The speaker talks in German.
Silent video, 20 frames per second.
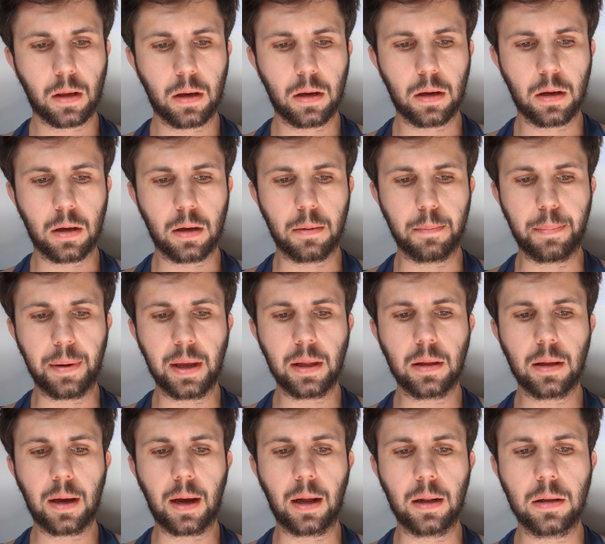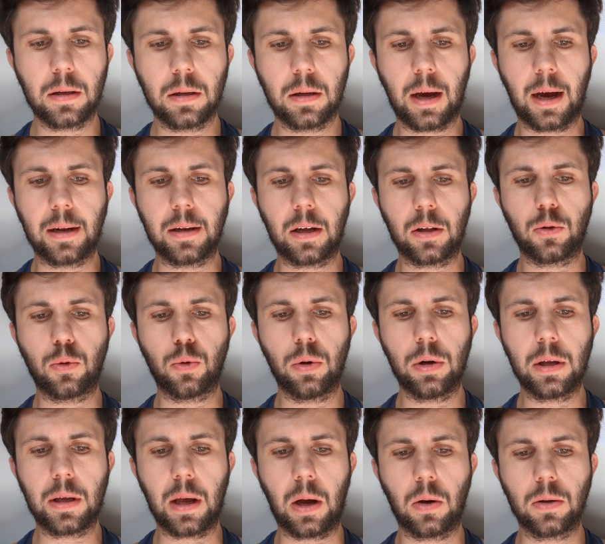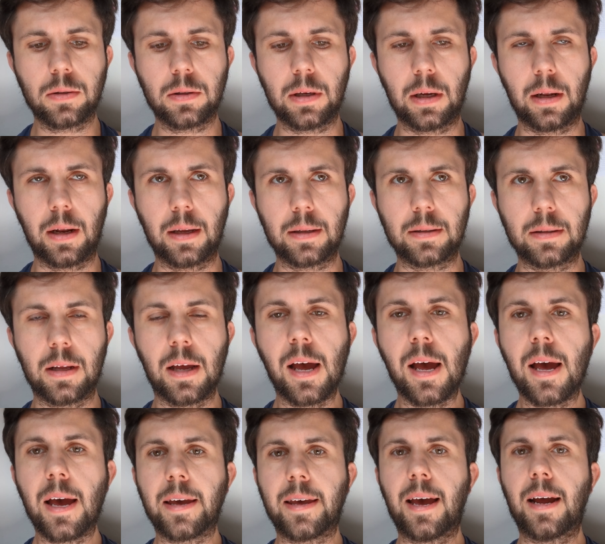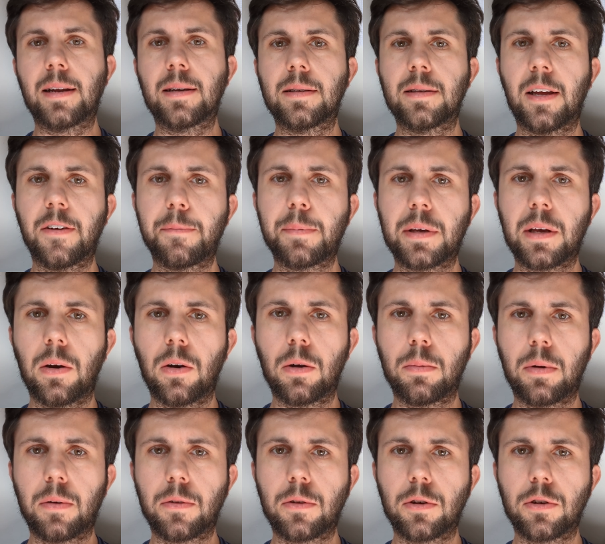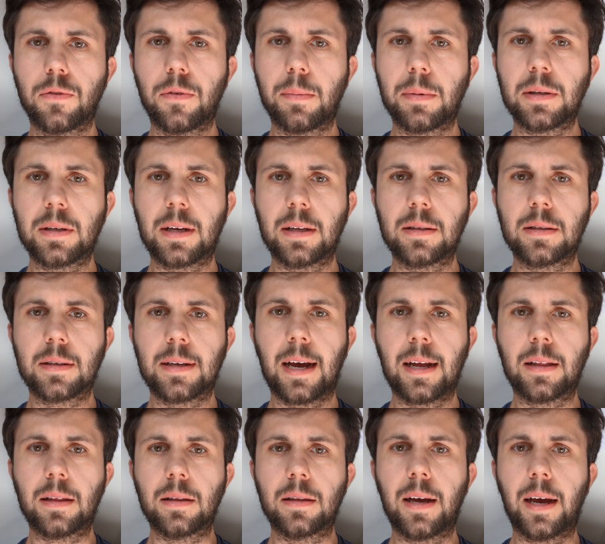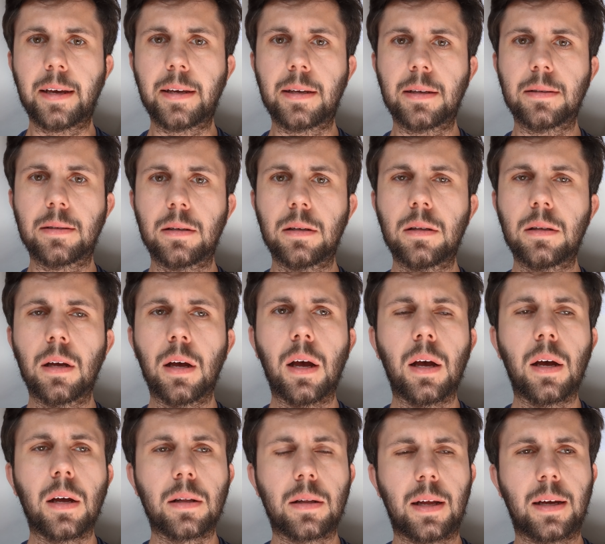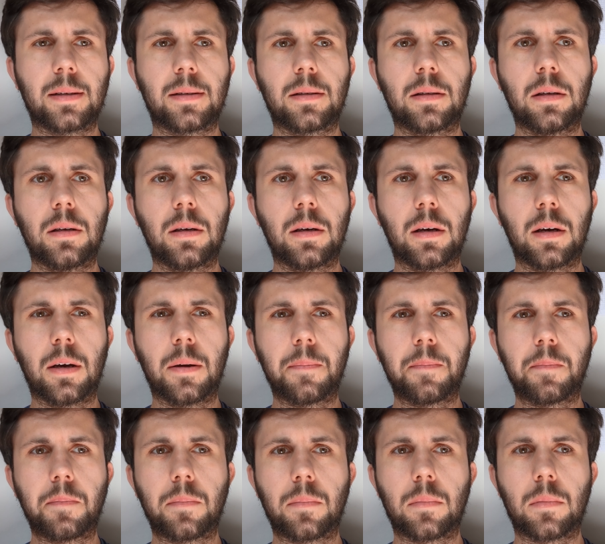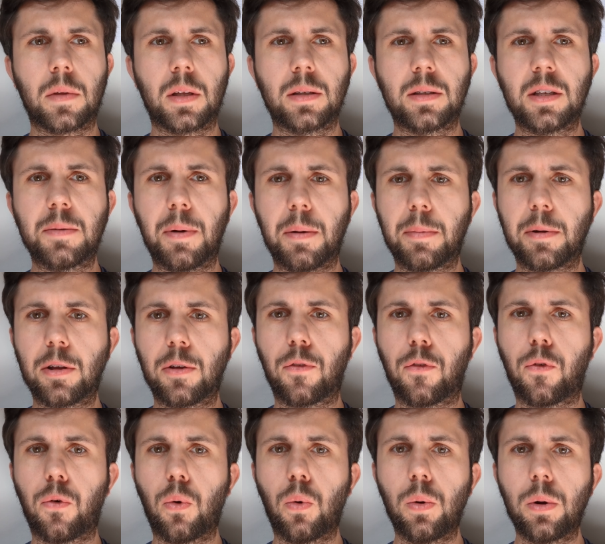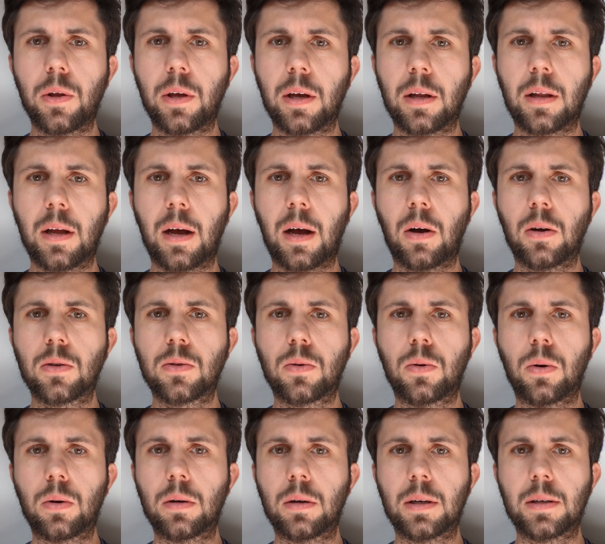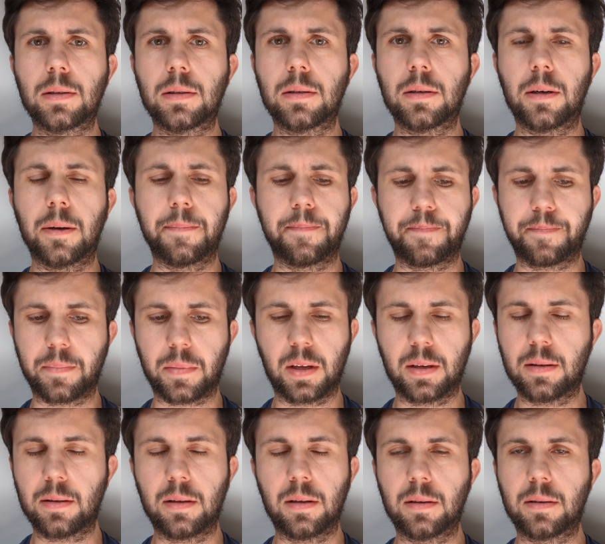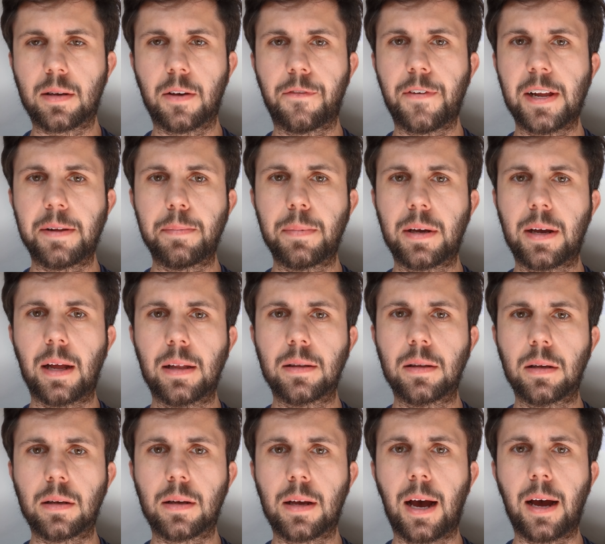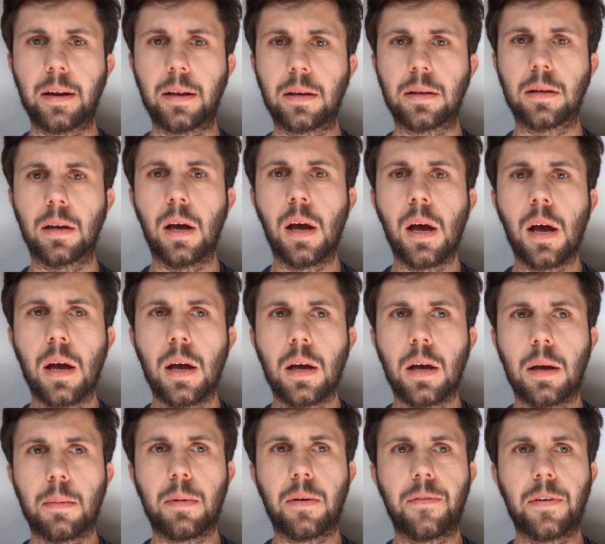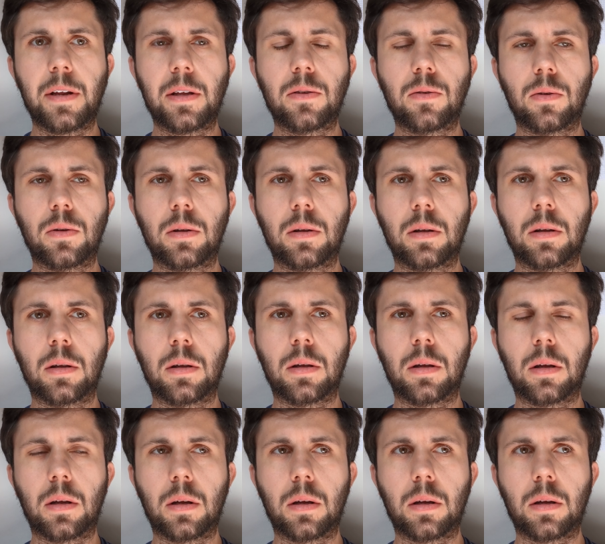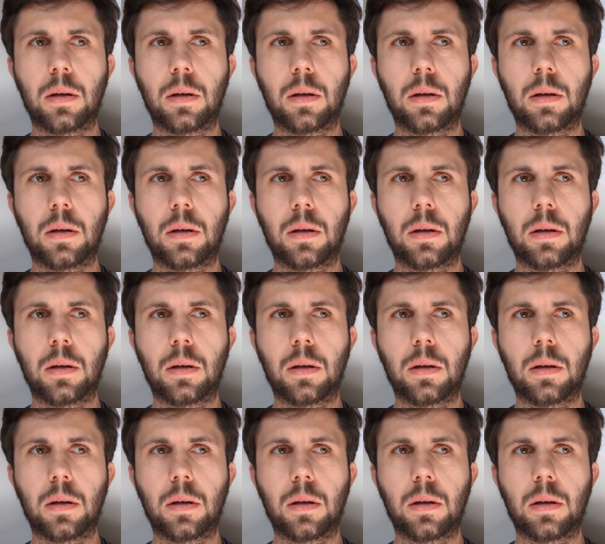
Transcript: äh, Betrand einen natürlich aussehen lassen. Ja, das nervt mich auch immer. Zum Beispiel, wenn man die ganzen Gartenteiche sieht, dass die, ähm, sieht man immer die Folie da rausgucken. das, ähm, das, das, gefällt mir ganz, gar nicht. Immer wenn ich so einen